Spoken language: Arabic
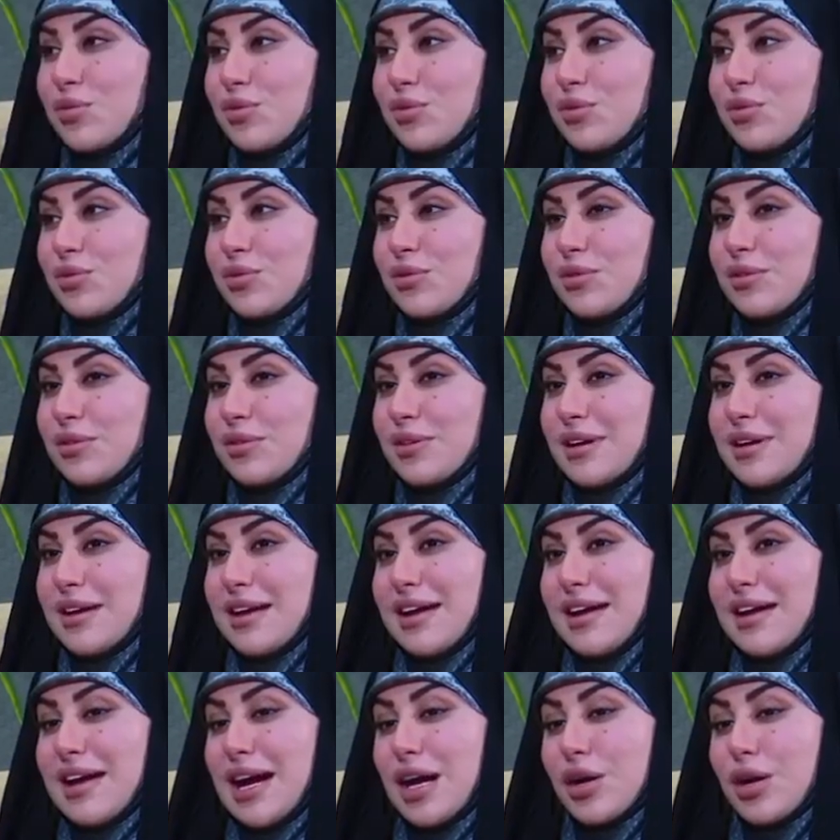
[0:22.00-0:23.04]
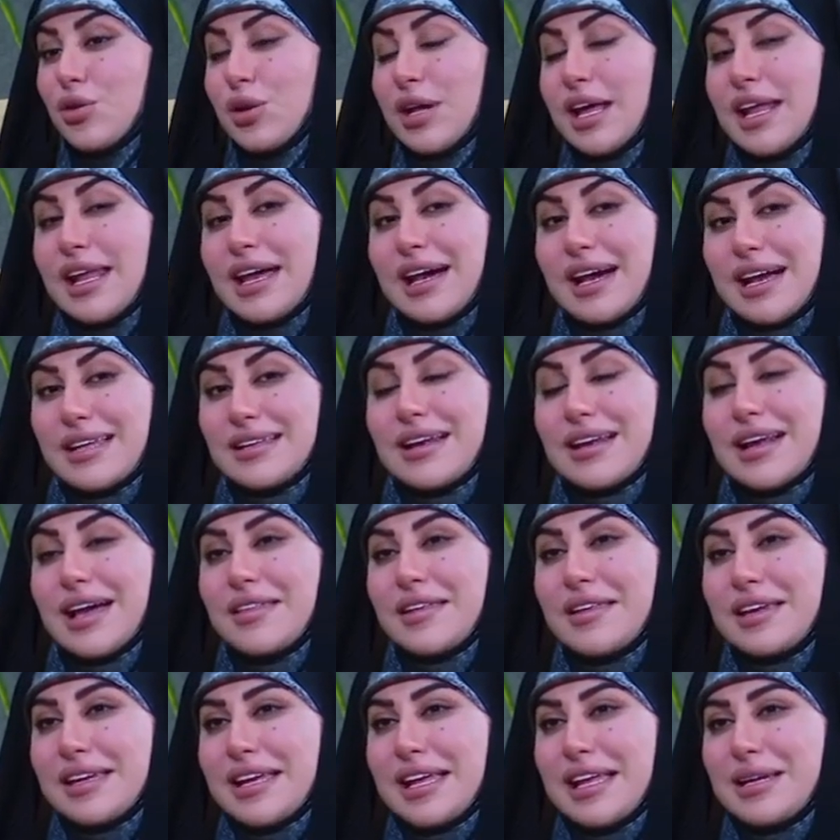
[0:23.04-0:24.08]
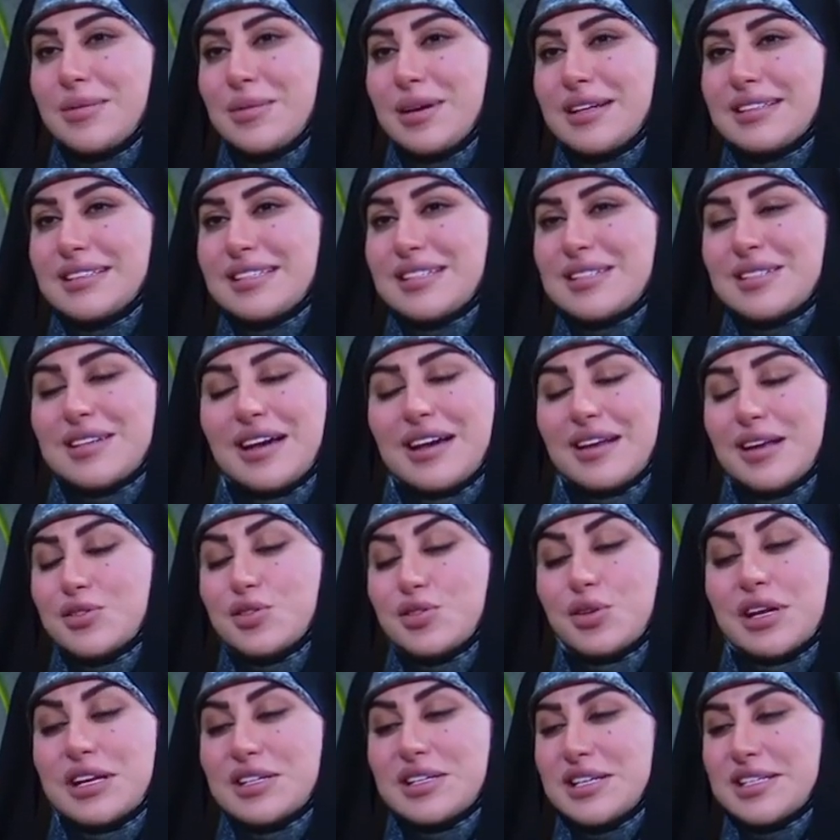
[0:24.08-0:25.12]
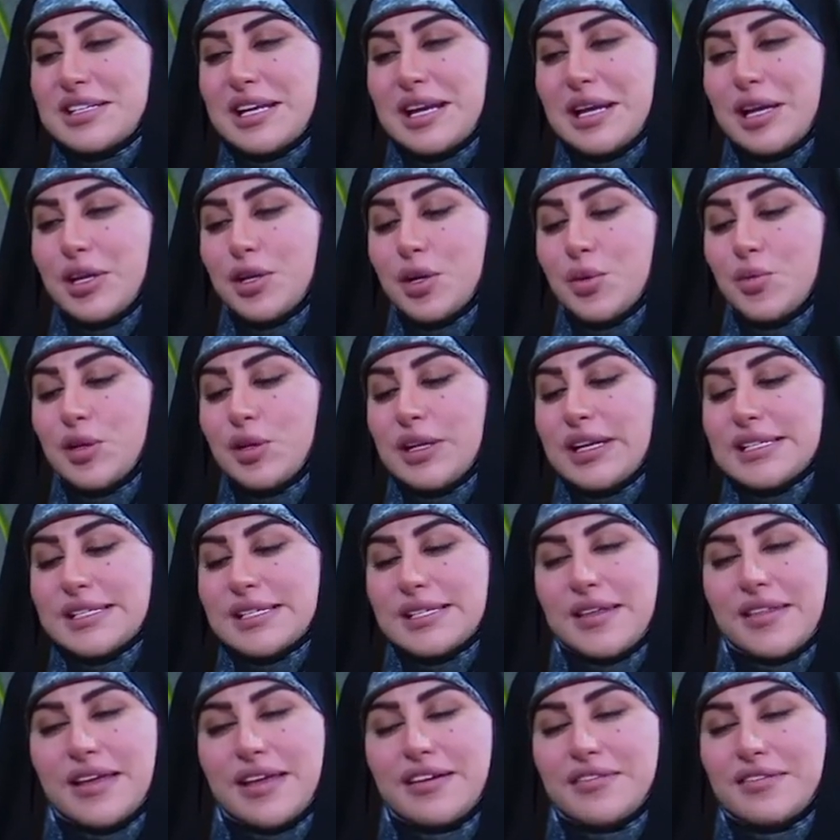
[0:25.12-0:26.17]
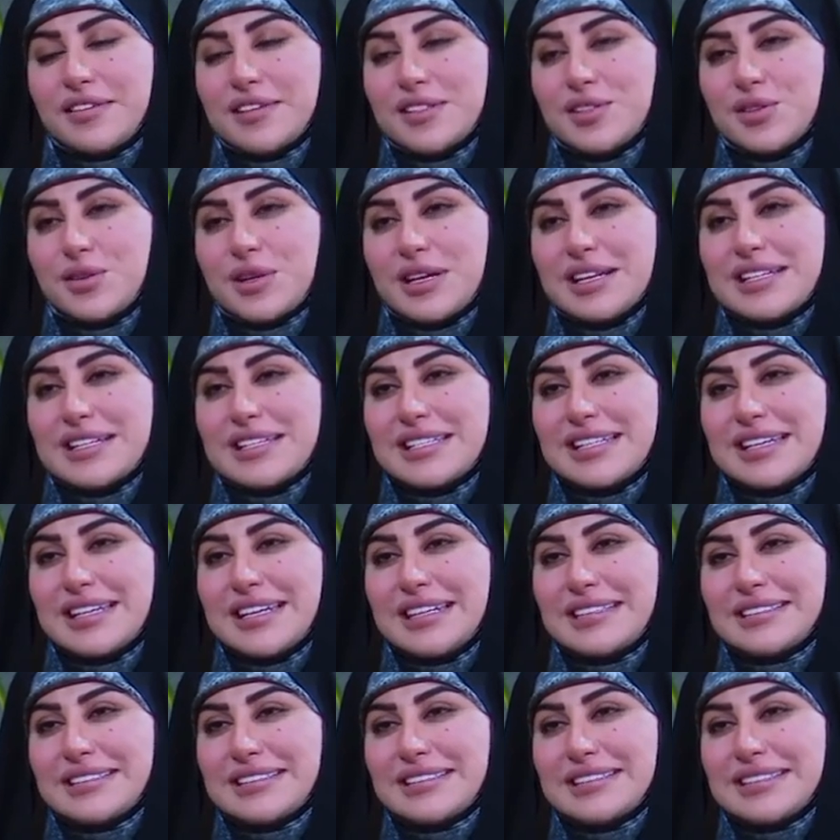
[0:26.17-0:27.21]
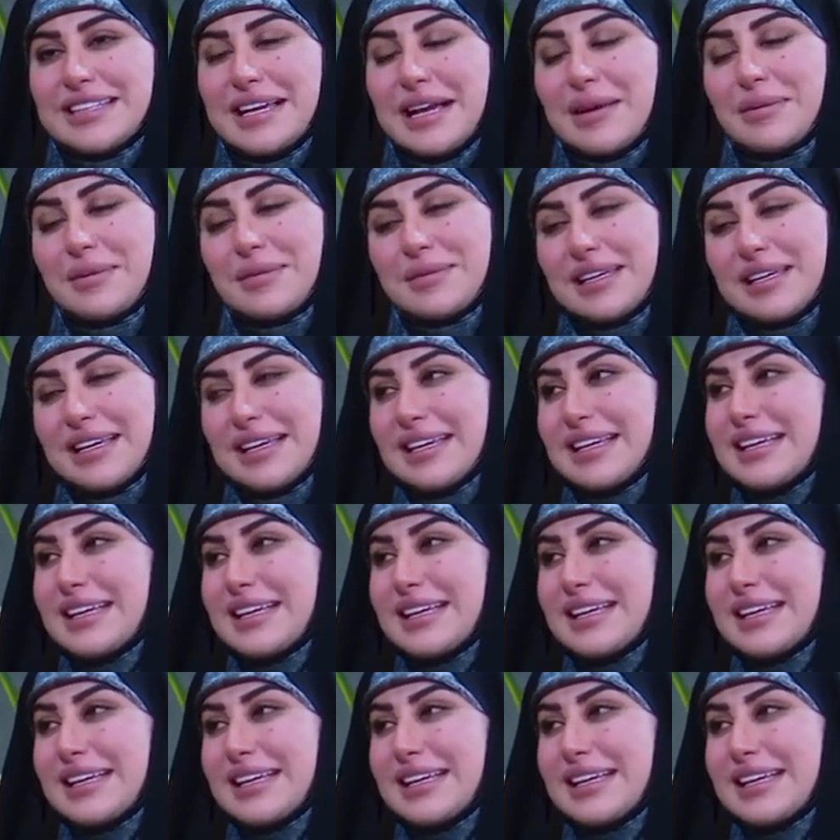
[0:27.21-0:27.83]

وأكون على قدر هذه الكلمات إن شاء الله شكرا جزيلا لكم للاستضافة شكرا جزيلا سعيدين